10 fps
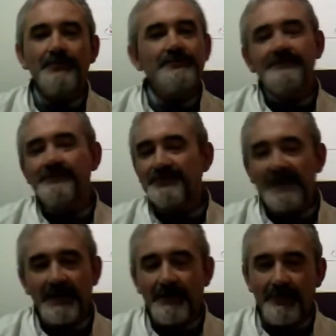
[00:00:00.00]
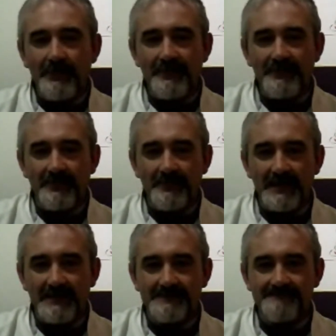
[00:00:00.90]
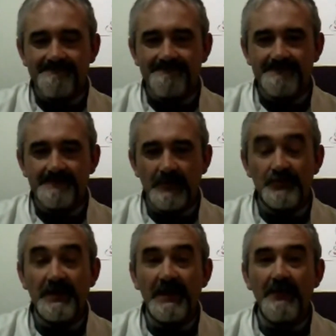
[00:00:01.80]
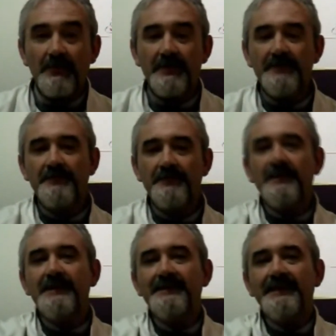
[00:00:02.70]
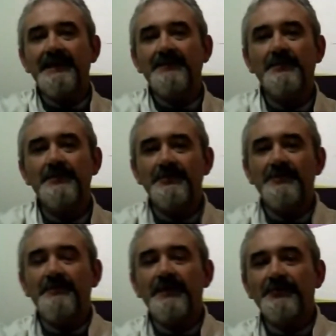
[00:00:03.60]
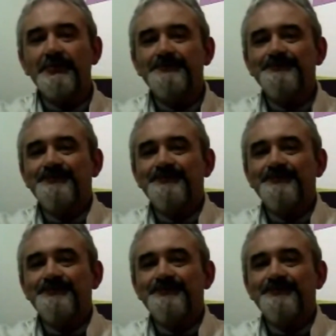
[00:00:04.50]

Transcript: el niño no se ha acabado de formar. No se ha acabado de formar y en el momento del parto